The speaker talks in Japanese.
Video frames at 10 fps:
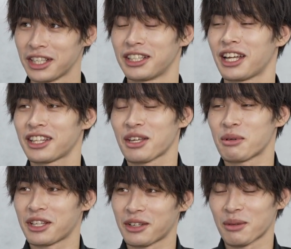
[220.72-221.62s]
何て言う
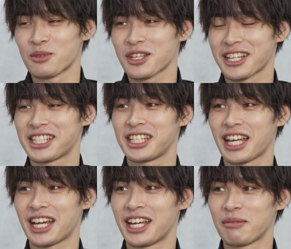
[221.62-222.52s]
んだろう難しい
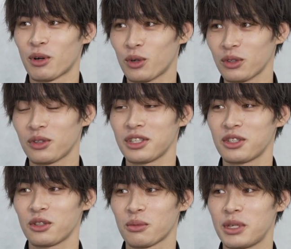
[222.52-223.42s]
な本当に
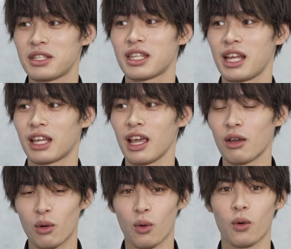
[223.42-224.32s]
ちょっとミステリー結
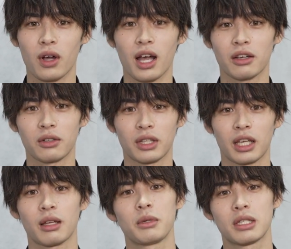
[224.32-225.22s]
構本格
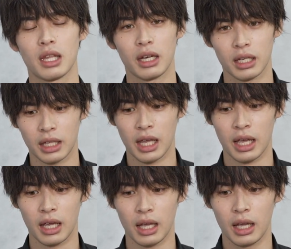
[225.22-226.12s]
的なミステリー
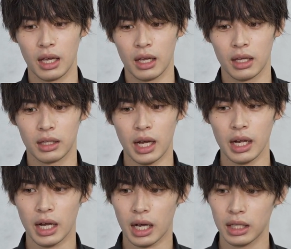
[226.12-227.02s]
で
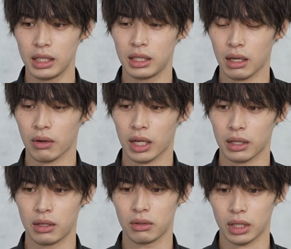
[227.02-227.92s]
誰が犯人なのかっ
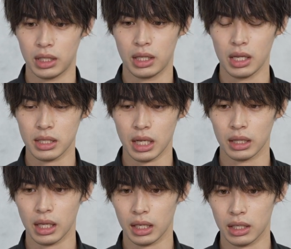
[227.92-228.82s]
ていうのが2点
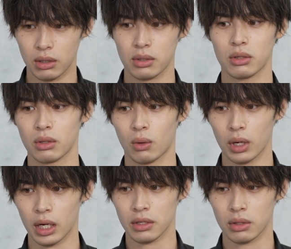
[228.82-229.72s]
3点きっとするこ
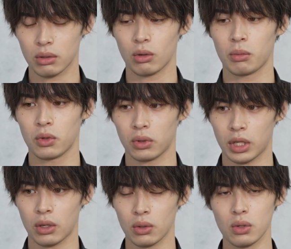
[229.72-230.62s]
れからすると思うの
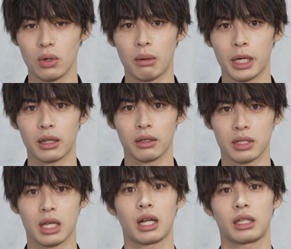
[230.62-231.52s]
で予想が全く
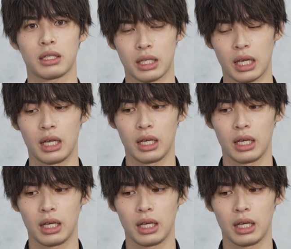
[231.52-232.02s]
つかないんですね。